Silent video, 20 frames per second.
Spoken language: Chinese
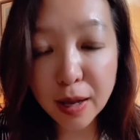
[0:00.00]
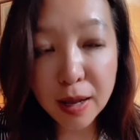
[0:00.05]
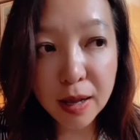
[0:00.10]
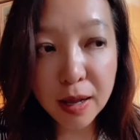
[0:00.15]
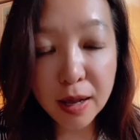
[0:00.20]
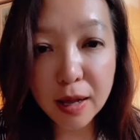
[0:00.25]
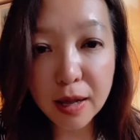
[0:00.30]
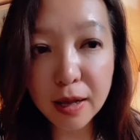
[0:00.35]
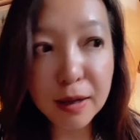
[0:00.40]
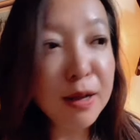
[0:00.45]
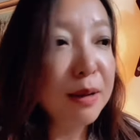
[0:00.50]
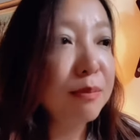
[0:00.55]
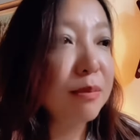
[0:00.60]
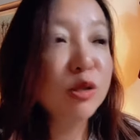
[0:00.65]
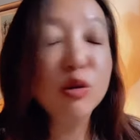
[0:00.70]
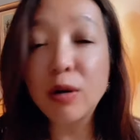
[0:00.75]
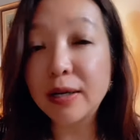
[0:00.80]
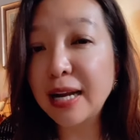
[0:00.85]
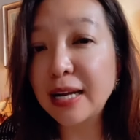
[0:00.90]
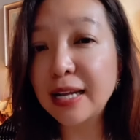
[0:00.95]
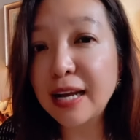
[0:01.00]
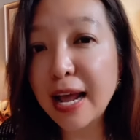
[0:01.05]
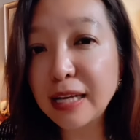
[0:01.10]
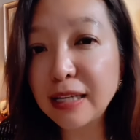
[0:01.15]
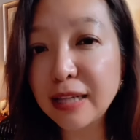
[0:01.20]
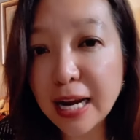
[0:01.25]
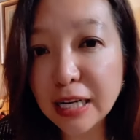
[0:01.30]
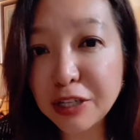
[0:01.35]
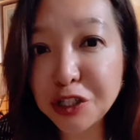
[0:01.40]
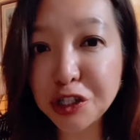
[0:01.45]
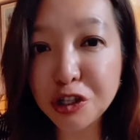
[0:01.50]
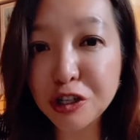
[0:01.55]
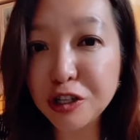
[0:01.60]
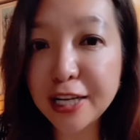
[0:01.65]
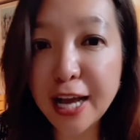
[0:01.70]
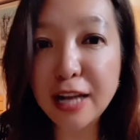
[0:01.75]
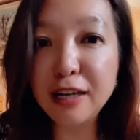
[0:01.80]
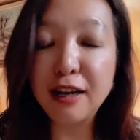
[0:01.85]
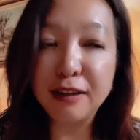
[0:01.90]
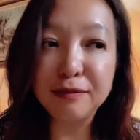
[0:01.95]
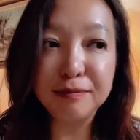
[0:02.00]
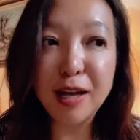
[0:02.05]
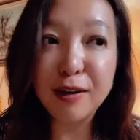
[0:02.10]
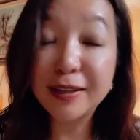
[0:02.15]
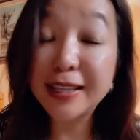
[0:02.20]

啊，没错，他离开意大利几十年了啊，